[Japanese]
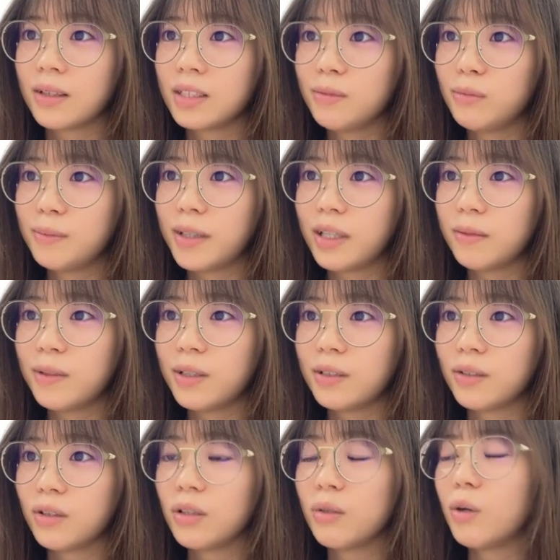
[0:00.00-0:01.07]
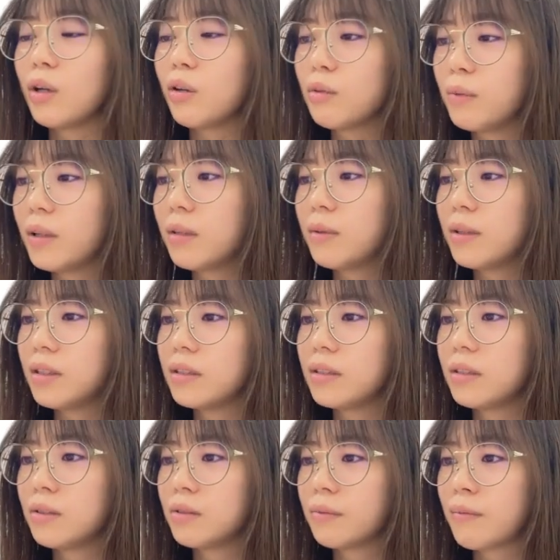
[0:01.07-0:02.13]
全部バラバラなのえ割とバラバラにし
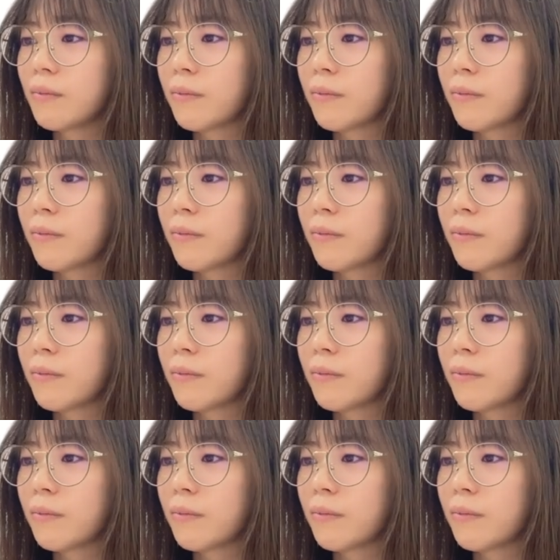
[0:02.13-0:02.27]
てる